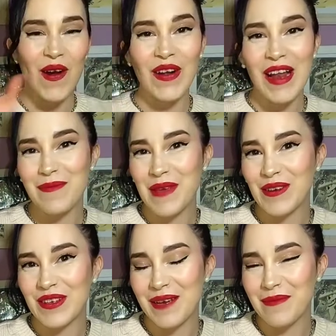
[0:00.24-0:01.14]
Hola
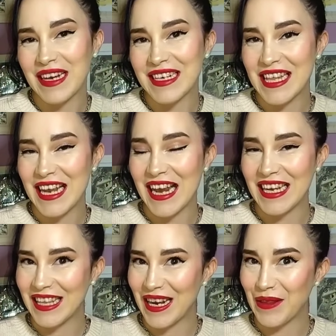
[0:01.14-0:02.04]
amigos y amigas de la
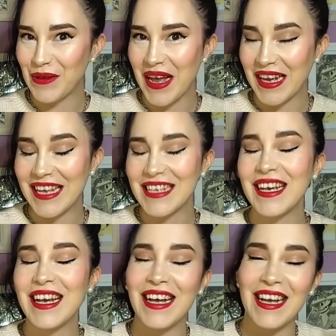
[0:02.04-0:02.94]
literatura
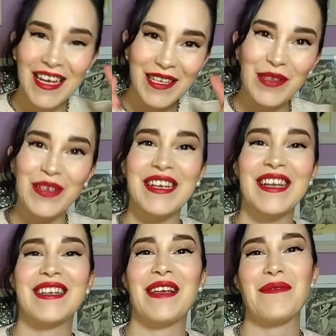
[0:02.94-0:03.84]
clásica, esto es
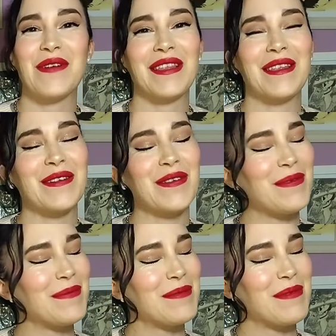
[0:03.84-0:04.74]
Clásico Quitters
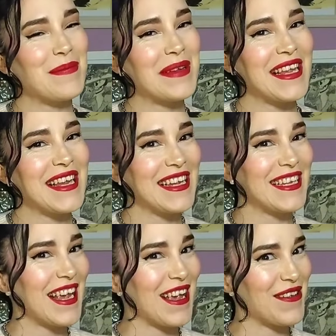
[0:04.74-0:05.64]
con Miss Maupassant,
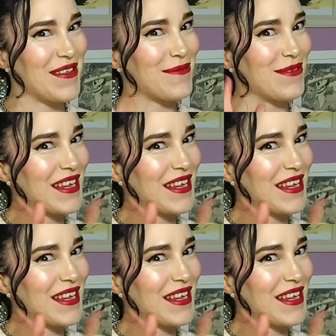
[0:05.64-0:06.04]
así que yo debo